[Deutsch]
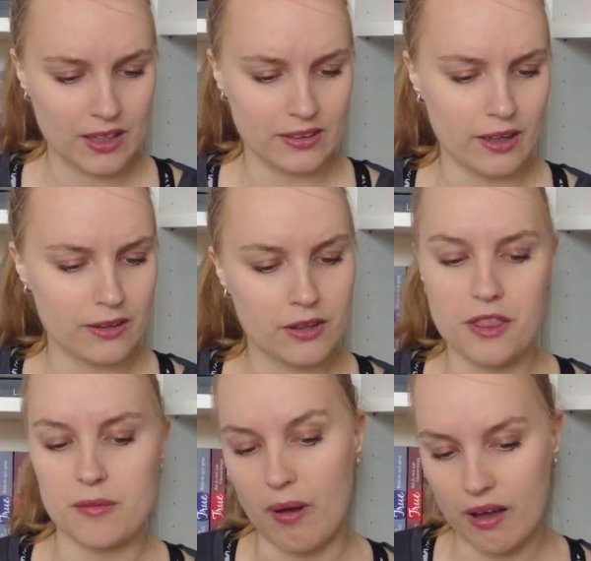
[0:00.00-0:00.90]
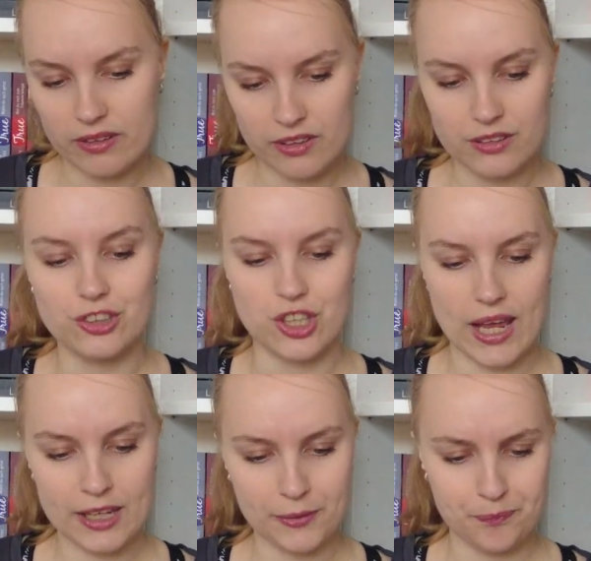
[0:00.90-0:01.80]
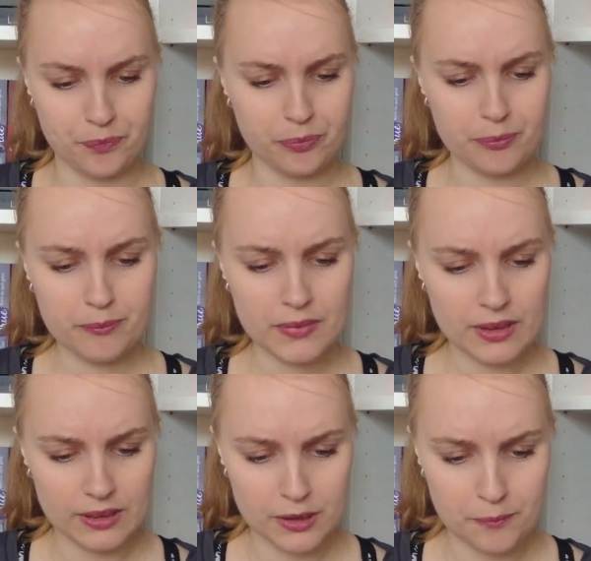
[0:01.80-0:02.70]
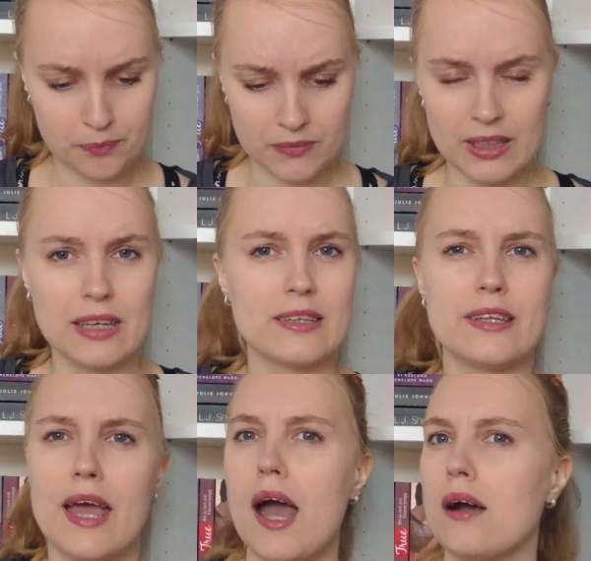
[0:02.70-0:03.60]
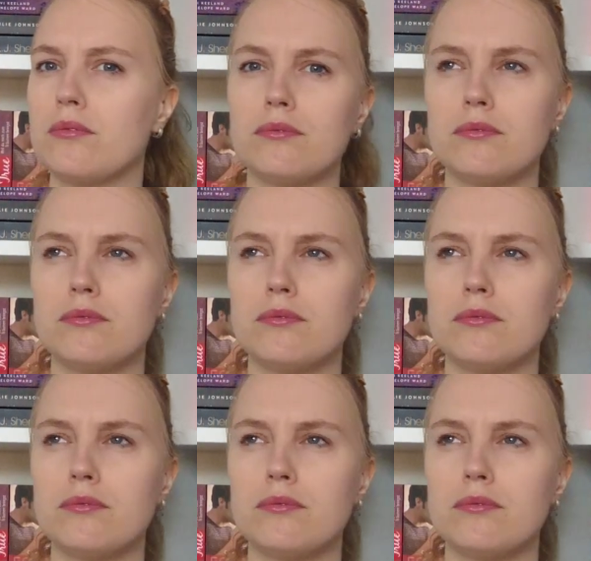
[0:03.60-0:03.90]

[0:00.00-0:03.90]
Dann The Master, Jack, ähm, der